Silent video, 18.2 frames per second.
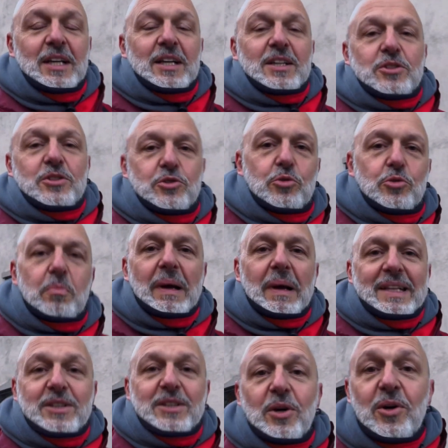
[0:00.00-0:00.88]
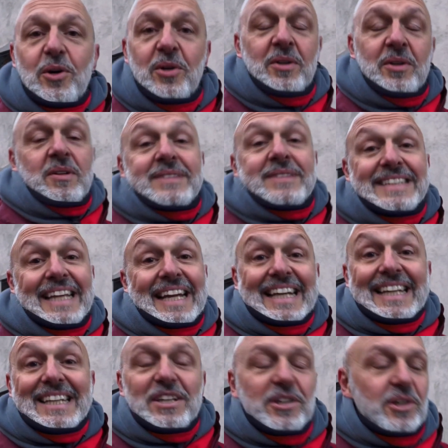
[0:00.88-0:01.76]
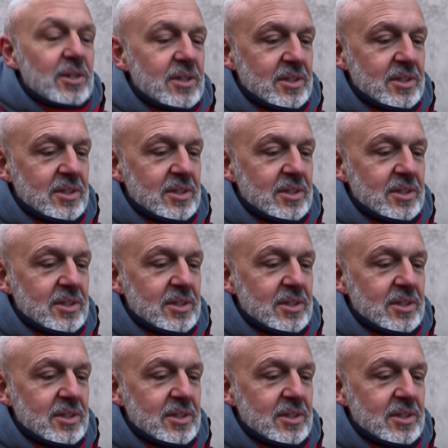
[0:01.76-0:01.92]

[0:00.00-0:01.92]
giubbetto tecnico